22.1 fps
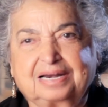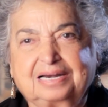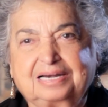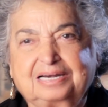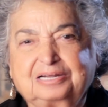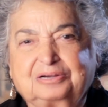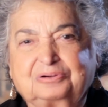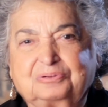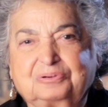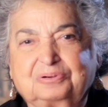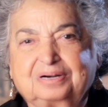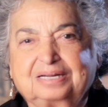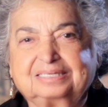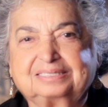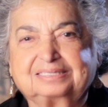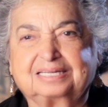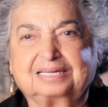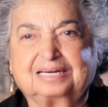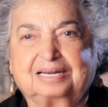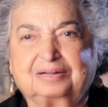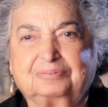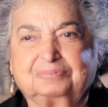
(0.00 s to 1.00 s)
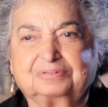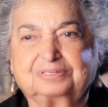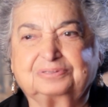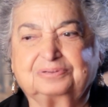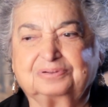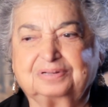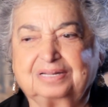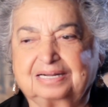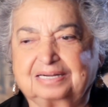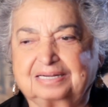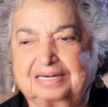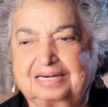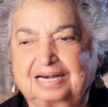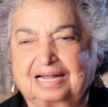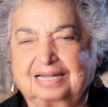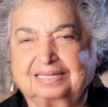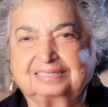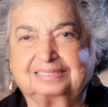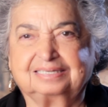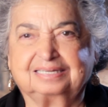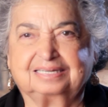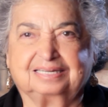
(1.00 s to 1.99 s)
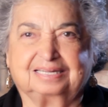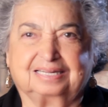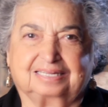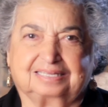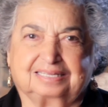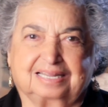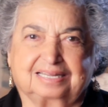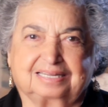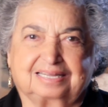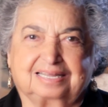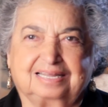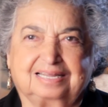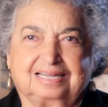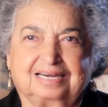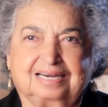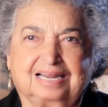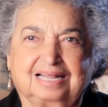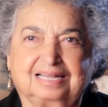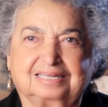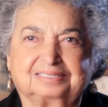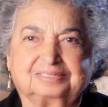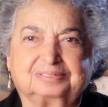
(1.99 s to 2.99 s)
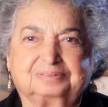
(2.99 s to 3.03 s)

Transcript: en licores tenemos toda clase de tequilas,